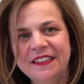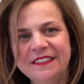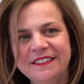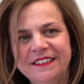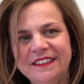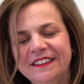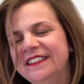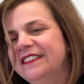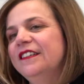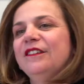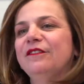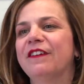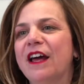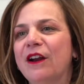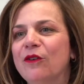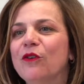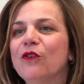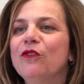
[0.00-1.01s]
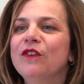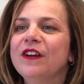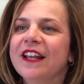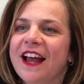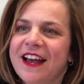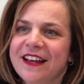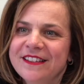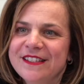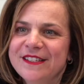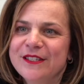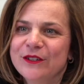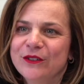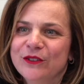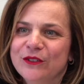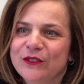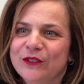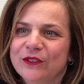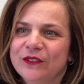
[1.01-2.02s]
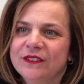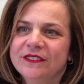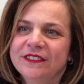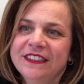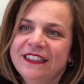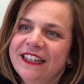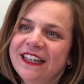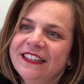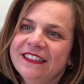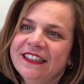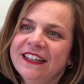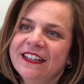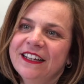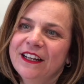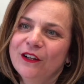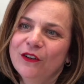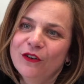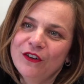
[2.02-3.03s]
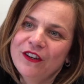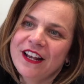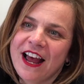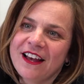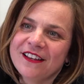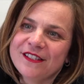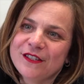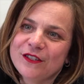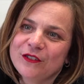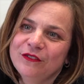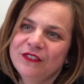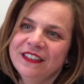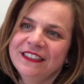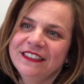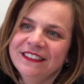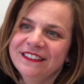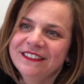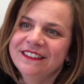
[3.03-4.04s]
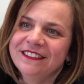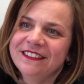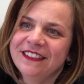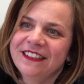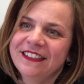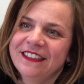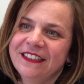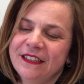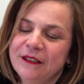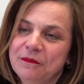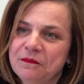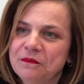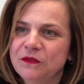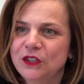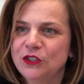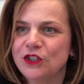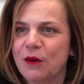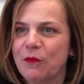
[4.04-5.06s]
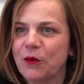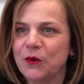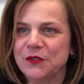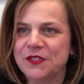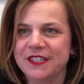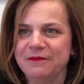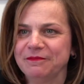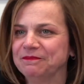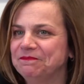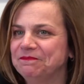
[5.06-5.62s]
di fare un congresso, di chiedere che il congresso venisse, diciamo così,